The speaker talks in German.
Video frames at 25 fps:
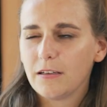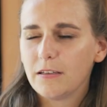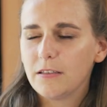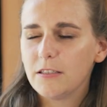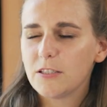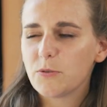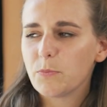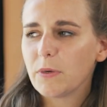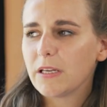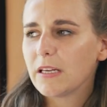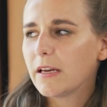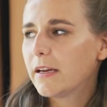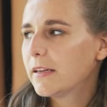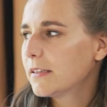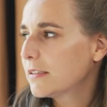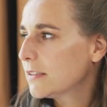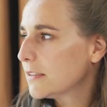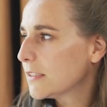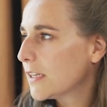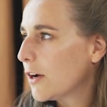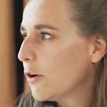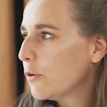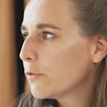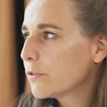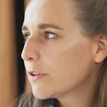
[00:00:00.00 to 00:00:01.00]
Ist man
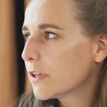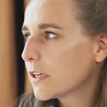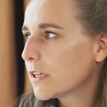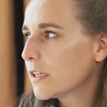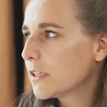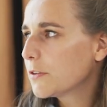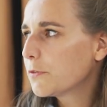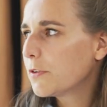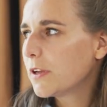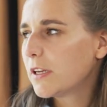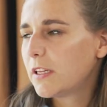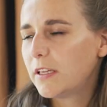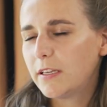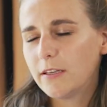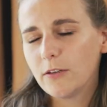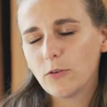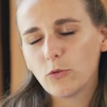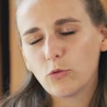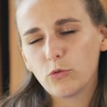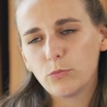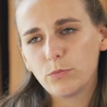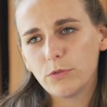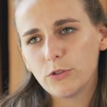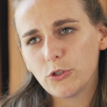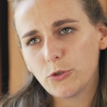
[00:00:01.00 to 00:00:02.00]
eigentlich aufgeregt, wenn
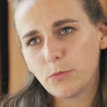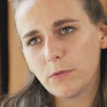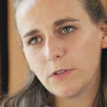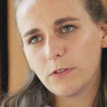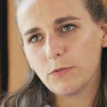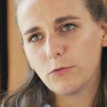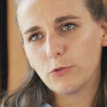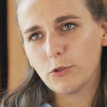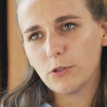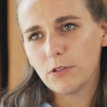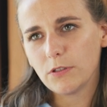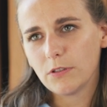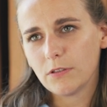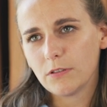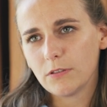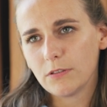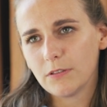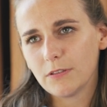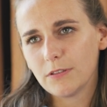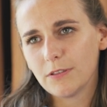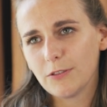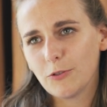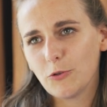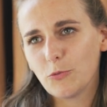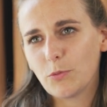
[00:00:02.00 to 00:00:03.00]
hintenrum gespielt wird?
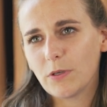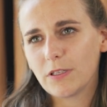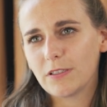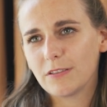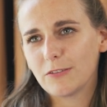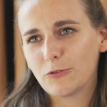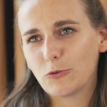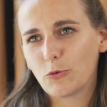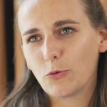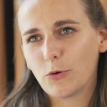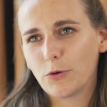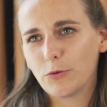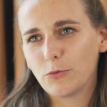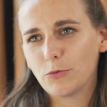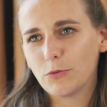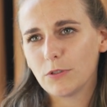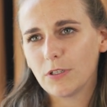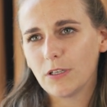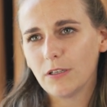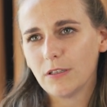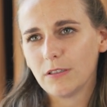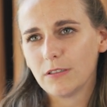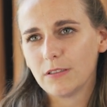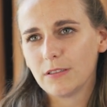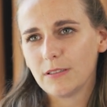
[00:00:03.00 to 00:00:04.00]
Über den Torhüter?